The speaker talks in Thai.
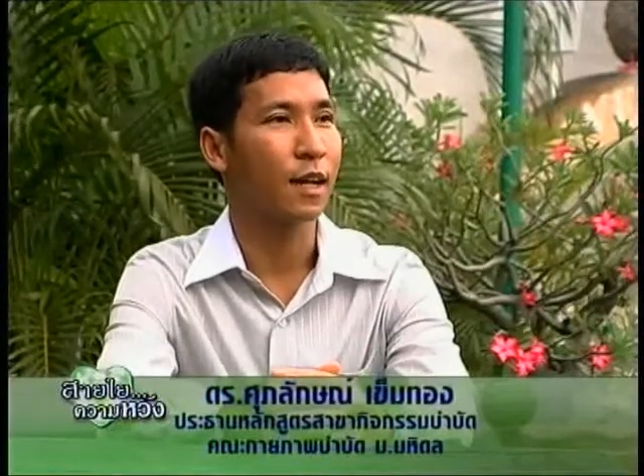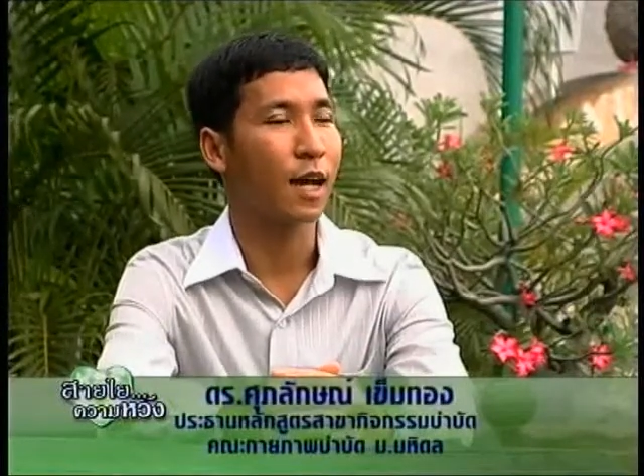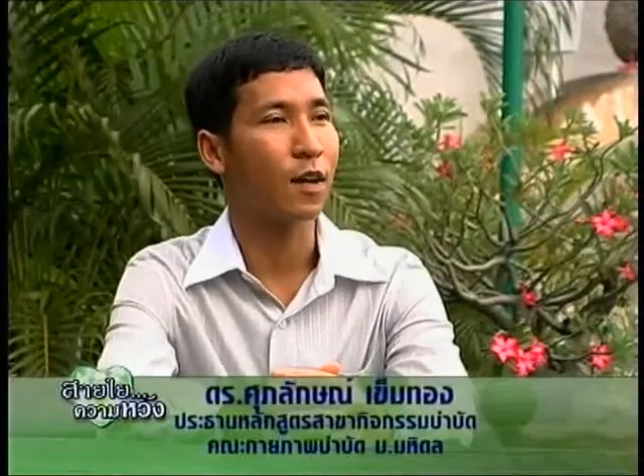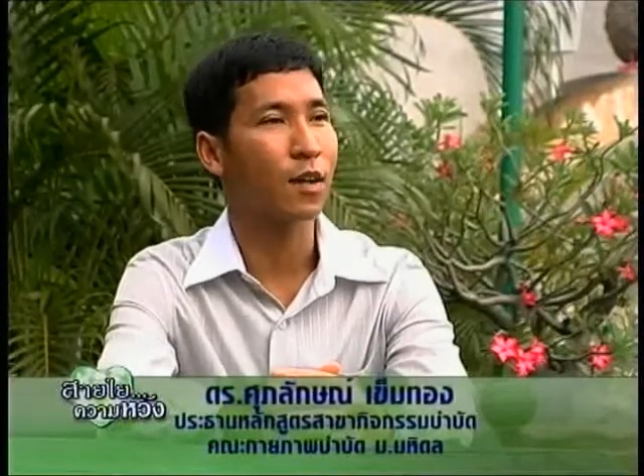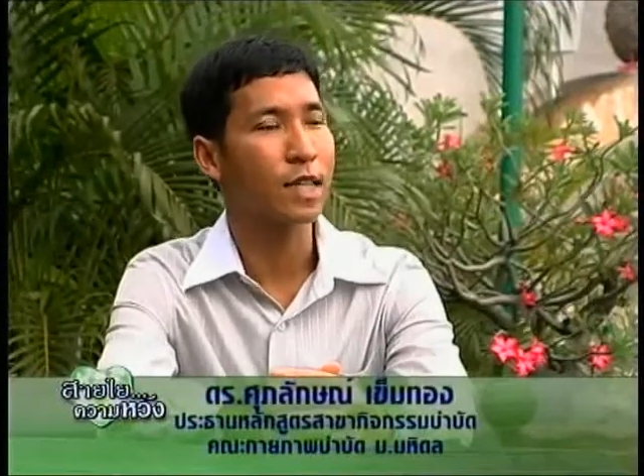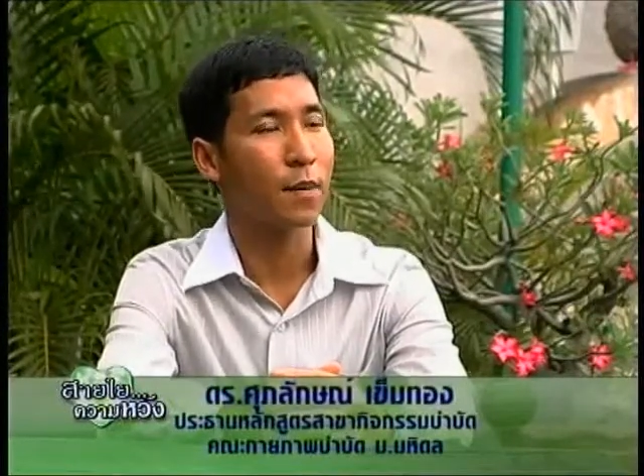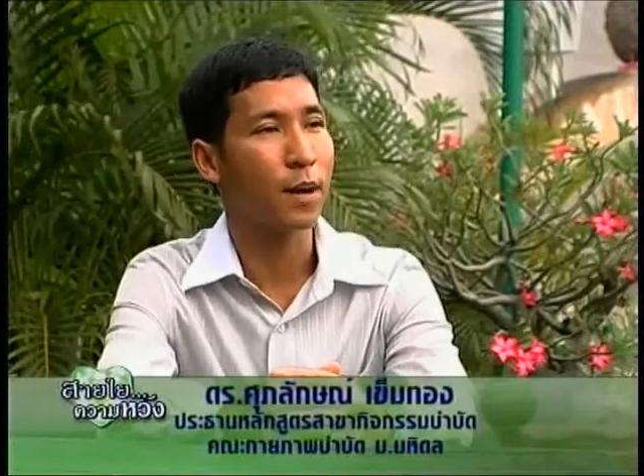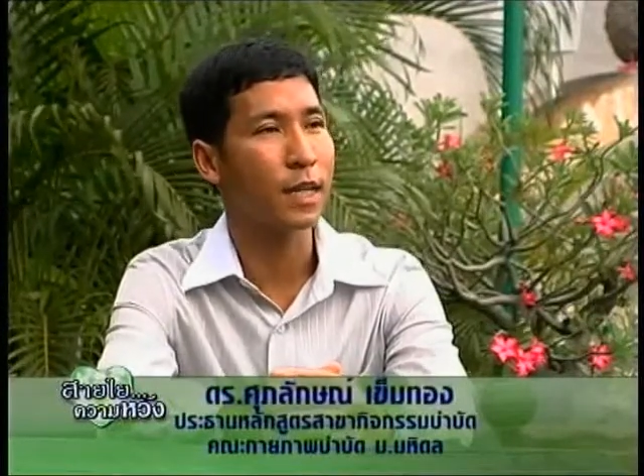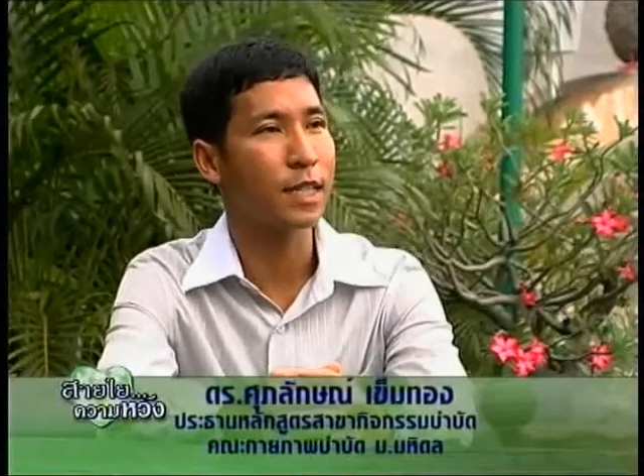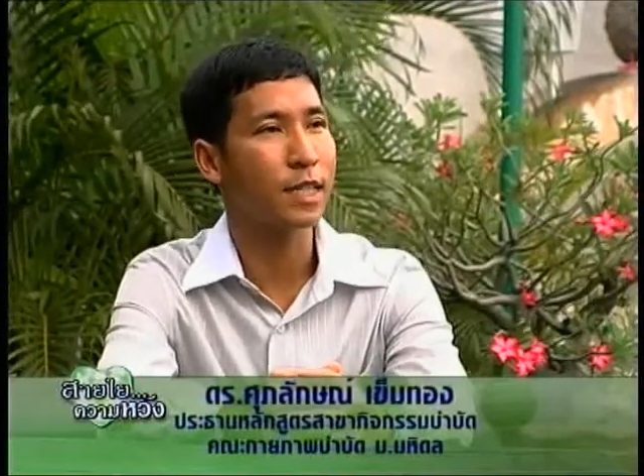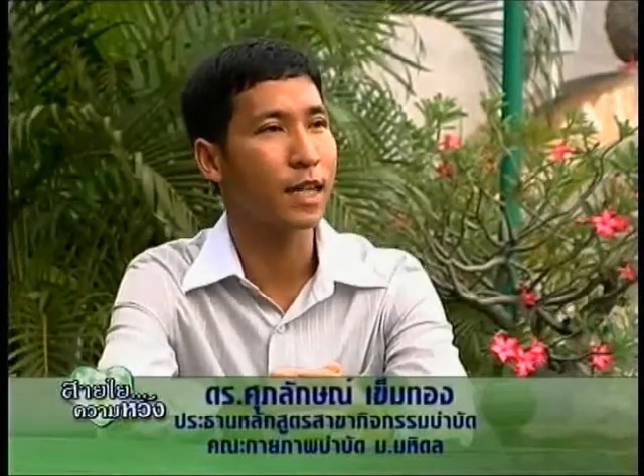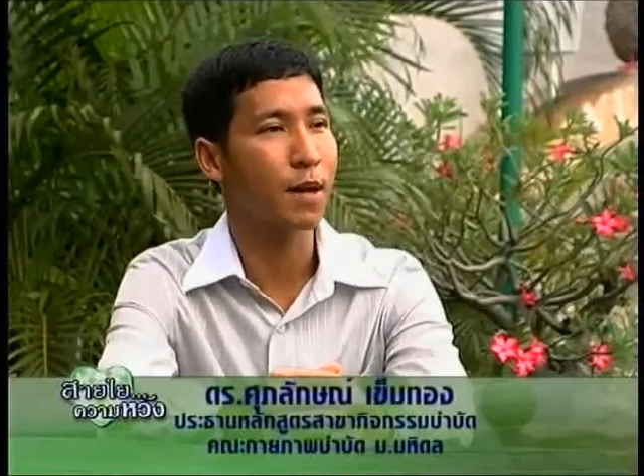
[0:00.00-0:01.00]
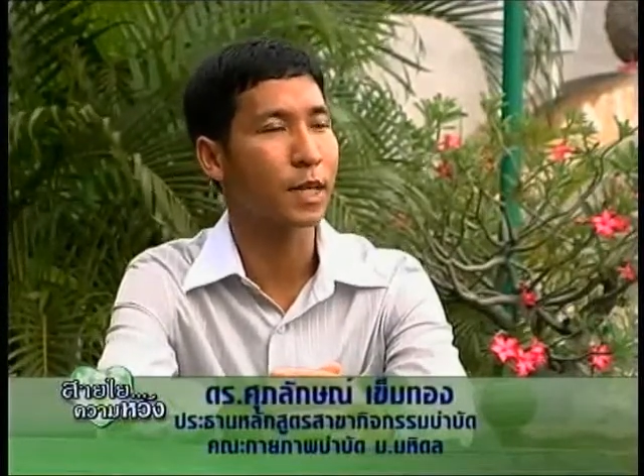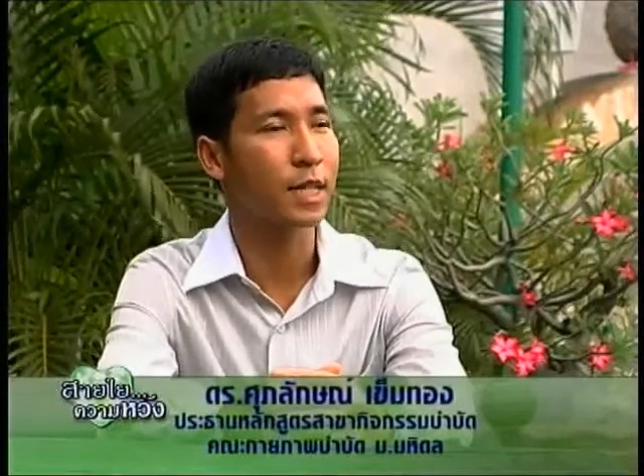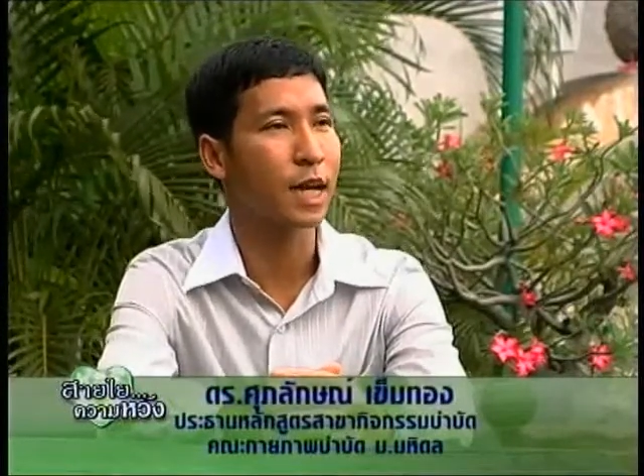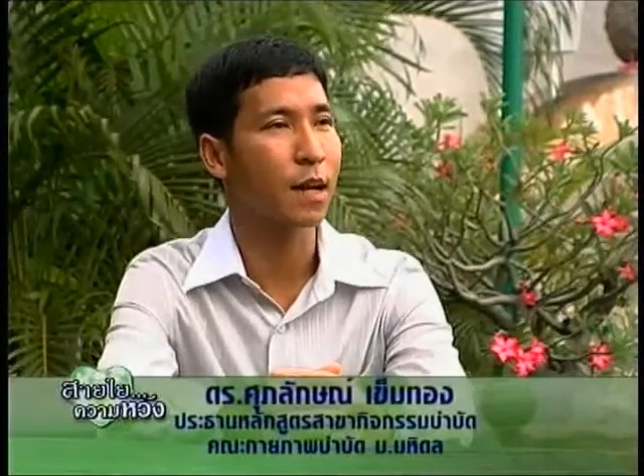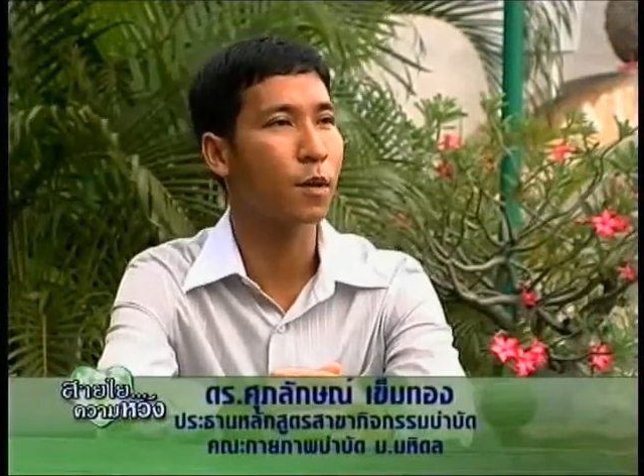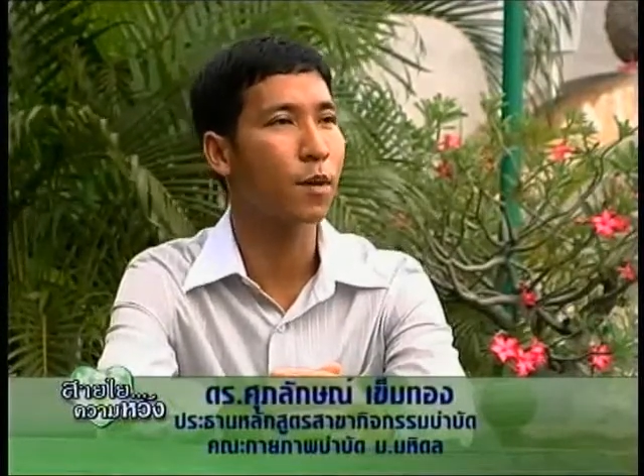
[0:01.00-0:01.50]
และก็สามารถที่จะนำ
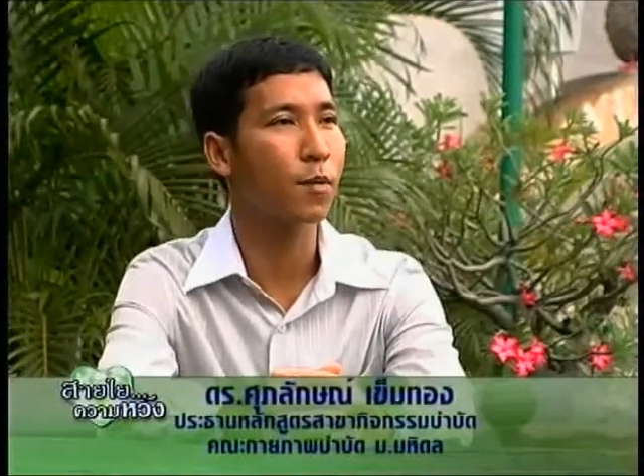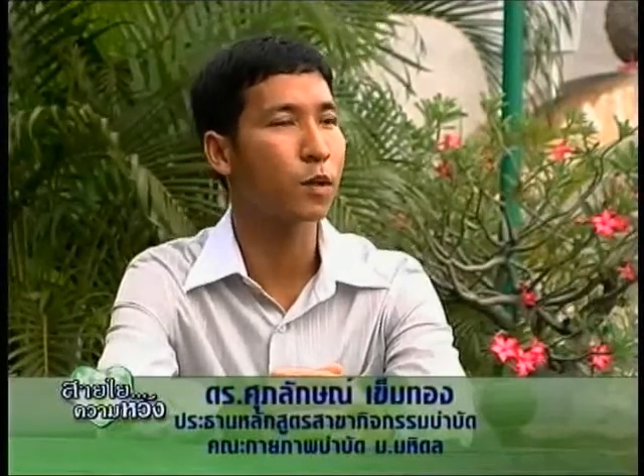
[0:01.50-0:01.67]
กิจกรรม